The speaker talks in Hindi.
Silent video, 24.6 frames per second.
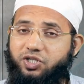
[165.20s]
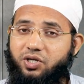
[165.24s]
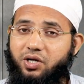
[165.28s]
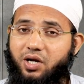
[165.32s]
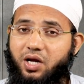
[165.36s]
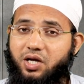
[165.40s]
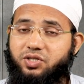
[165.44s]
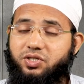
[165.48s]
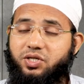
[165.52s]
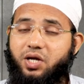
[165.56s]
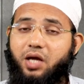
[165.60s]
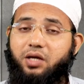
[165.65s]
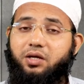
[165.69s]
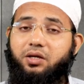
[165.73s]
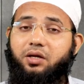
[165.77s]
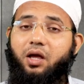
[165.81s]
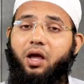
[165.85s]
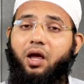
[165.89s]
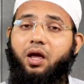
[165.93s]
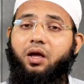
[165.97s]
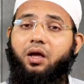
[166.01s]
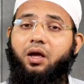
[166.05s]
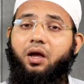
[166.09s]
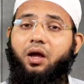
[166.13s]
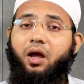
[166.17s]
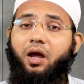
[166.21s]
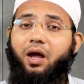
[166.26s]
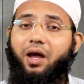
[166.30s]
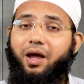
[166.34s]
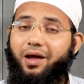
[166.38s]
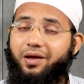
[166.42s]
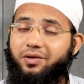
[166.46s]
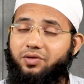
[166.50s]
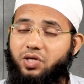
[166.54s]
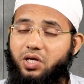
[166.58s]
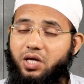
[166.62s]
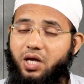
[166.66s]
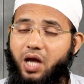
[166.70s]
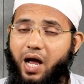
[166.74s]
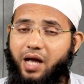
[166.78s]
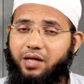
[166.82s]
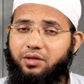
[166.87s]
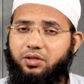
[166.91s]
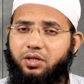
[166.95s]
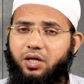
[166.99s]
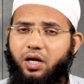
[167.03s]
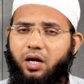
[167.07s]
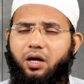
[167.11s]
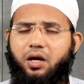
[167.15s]
बचना चाहिए
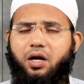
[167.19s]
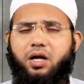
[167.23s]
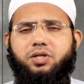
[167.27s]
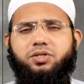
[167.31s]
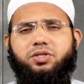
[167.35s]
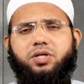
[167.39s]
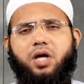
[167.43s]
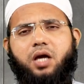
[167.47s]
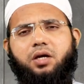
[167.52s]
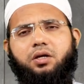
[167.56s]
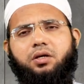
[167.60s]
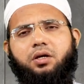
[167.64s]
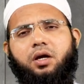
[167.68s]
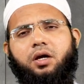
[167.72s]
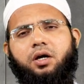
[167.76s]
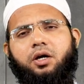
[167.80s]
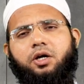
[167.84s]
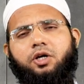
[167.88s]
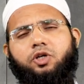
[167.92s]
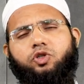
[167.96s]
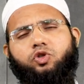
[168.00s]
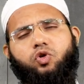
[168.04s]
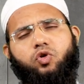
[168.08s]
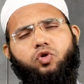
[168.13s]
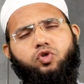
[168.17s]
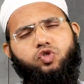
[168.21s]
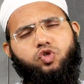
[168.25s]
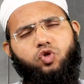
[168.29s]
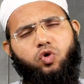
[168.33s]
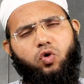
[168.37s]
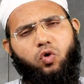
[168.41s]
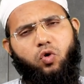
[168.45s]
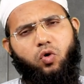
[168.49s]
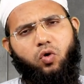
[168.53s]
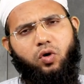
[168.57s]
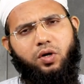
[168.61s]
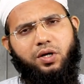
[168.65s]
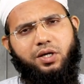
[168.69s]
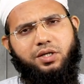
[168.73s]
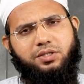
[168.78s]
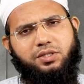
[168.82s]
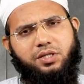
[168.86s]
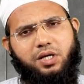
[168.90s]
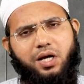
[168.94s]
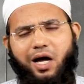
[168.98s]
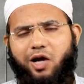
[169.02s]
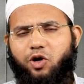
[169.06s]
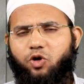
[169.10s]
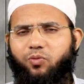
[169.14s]
एहतियात करना चाहिए तो जो लोग इस
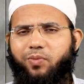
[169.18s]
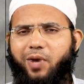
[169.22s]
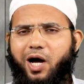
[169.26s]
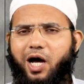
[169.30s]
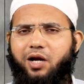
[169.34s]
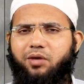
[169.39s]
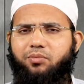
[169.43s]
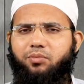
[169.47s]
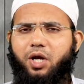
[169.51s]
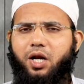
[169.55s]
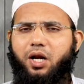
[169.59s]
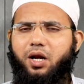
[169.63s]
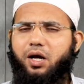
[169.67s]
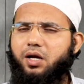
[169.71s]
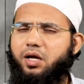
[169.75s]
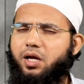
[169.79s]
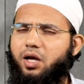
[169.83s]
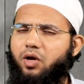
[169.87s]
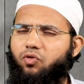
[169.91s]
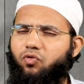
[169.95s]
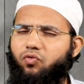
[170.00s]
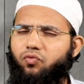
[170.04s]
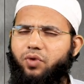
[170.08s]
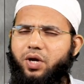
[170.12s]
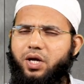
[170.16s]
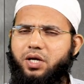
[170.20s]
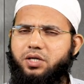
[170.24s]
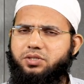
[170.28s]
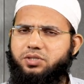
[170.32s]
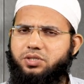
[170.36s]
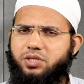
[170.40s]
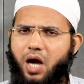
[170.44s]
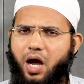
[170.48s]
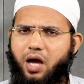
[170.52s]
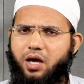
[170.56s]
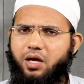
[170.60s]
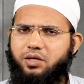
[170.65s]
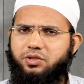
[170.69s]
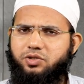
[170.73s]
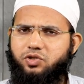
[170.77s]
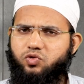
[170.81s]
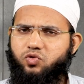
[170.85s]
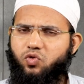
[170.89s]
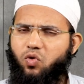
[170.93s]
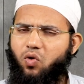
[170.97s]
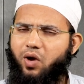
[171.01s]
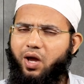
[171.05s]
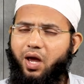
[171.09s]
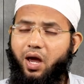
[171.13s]
कारोबार में लगे हुए हैं जायज़
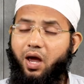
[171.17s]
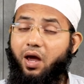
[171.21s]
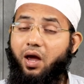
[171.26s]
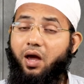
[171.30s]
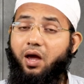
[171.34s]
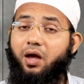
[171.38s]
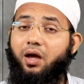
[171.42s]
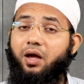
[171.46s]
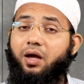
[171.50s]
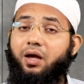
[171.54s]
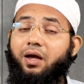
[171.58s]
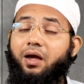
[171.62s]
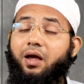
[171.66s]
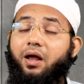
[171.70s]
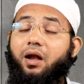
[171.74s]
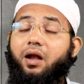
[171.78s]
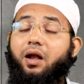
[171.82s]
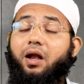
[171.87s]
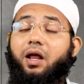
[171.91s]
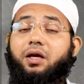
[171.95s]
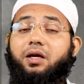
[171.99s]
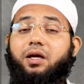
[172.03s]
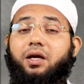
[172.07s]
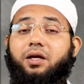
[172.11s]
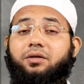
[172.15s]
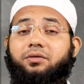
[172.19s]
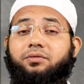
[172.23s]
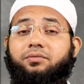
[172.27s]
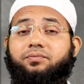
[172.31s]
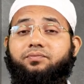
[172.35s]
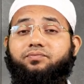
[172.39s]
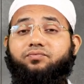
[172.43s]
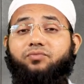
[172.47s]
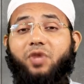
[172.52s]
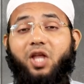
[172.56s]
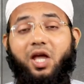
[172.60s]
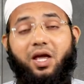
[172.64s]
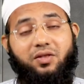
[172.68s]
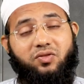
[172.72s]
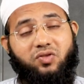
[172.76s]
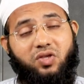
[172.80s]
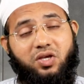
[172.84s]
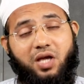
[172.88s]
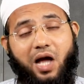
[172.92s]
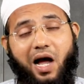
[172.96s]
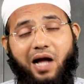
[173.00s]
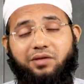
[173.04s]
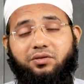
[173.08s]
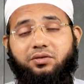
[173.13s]
तो है लेकिन
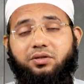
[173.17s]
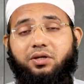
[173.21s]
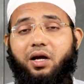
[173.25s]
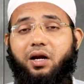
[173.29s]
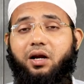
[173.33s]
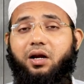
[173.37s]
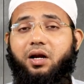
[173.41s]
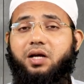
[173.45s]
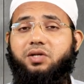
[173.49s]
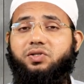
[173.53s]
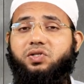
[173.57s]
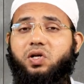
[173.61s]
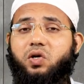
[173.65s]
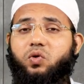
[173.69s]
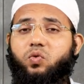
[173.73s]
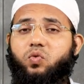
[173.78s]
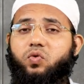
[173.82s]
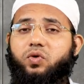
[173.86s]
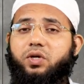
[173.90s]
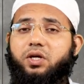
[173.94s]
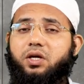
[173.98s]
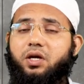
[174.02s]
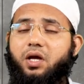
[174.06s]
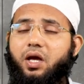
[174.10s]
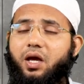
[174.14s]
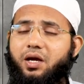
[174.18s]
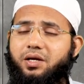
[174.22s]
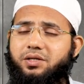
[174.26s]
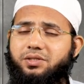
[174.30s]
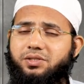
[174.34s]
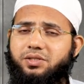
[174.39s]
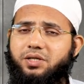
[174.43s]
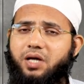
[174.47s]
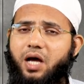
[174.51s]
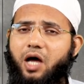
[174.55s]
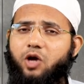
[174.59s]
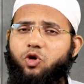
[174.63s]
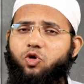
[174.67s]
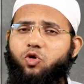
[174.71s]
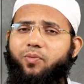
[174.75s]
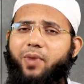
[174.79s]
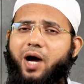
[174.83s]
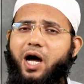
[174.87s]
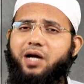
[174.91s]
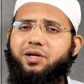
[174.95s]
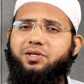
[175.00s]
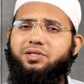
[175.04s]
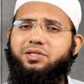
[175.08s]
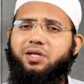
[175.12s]
एहतियात करना ज़रूरी है इस
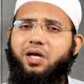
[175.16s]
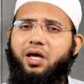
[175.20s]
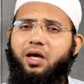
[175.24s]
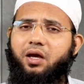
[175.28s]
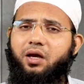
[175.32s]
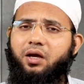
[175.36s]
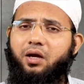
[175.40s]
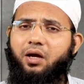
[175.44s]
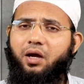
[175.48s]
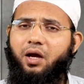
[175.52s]
कारोबार से